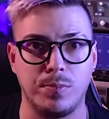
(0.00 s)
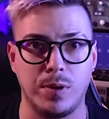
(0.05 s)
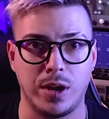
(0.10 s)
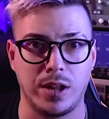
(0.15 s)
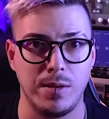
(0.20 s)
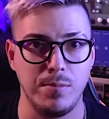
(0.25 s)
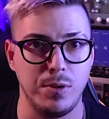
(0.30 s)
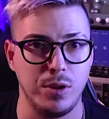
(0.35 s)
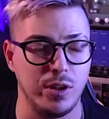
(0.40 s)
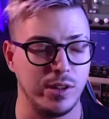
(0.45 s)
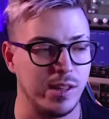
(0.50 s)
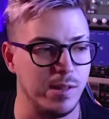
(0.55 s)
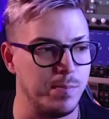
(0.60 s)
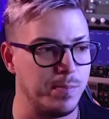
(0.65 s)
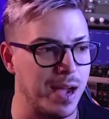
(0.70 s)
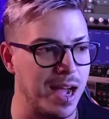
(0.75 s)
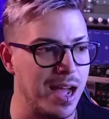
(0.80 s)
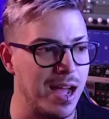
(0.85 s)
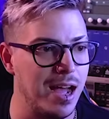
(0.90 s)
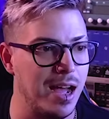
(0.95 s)
por ejemplo, lo que se
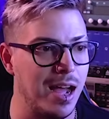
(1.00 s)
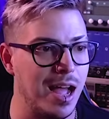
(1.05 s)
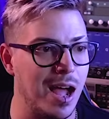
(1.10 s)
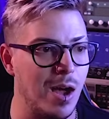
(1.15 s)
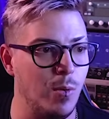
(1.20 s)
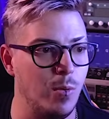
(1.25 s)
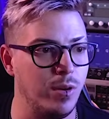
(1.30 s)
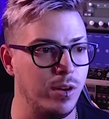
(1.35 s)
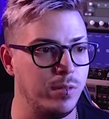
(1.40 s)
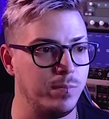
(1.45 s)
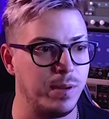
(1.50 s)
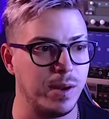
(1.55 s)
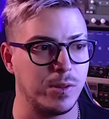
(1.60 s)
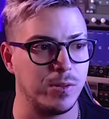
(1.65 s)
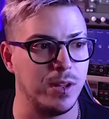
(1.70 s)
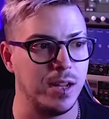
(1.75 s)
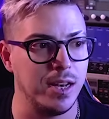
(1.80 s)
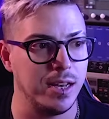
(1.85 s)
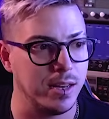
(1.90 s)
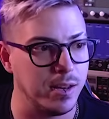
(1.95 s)
pagaba a un
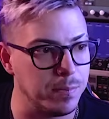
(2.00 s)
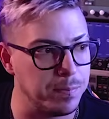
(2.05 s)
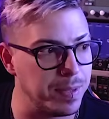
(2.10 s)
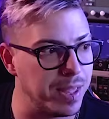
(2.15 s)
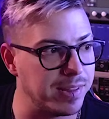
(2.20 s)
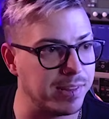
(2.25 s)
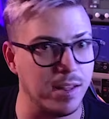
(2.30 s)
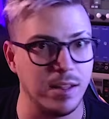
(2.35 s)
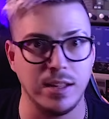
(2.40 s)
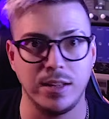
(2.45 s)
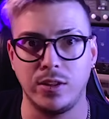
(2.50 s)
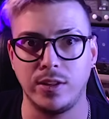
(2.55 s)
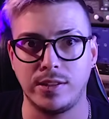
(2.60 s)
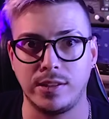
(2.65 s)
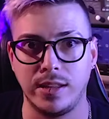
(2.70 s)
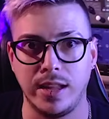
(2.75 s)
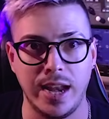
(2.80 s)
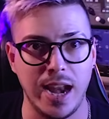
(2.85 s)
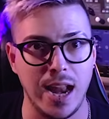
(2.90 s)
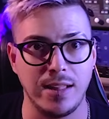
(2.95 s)
personal de limpieza.
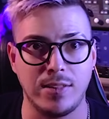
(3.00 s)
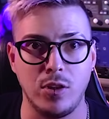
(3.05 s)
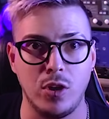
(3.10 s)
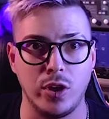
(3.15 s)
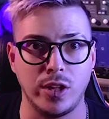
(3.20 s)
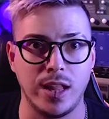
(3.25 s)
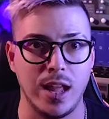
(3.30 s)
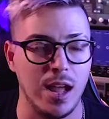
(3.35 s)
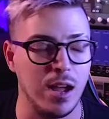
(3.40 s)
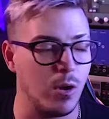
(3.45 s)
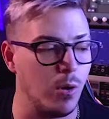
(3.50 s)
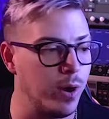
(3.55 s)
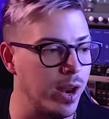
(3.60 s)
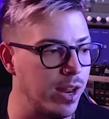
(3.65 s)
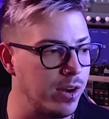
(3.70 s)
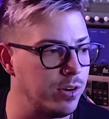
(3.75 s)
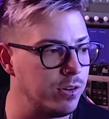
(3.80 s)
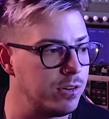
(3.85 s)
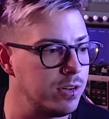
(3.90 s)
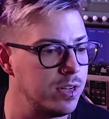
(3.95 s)
Entonces era eso lo que estaba
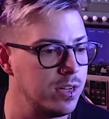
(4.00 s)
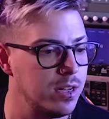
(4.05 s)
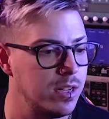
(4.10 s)
cobrando